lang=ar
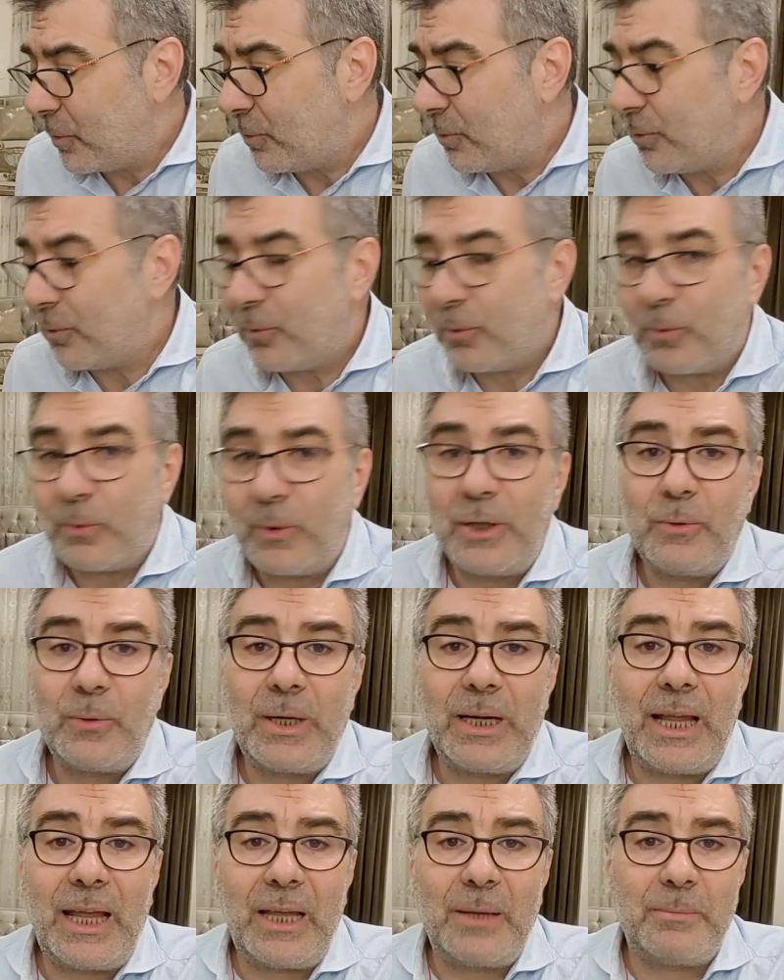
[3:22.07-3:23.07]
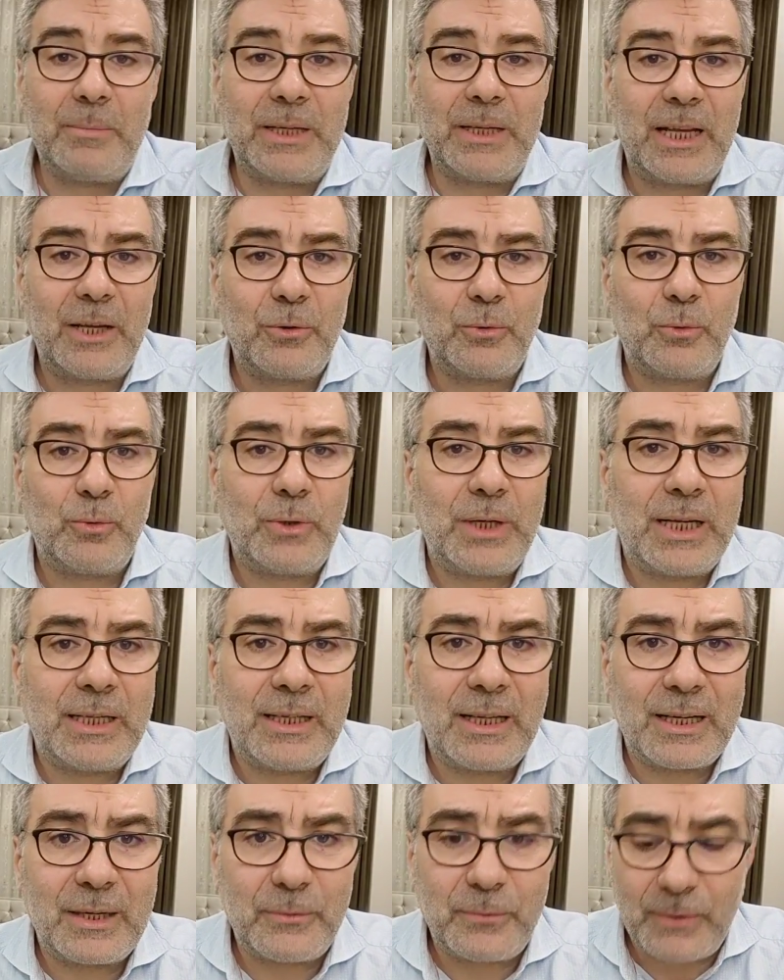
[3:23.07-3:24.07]
انظروا أيها الأحبة نحن هنا
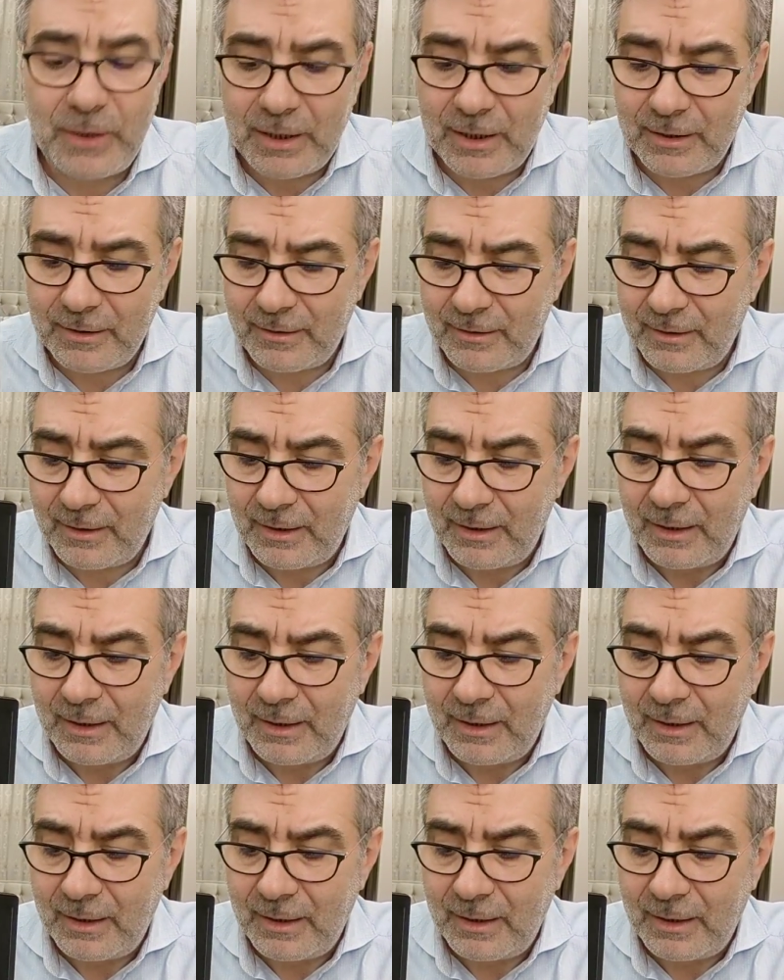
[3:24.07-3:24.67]
نرى فقط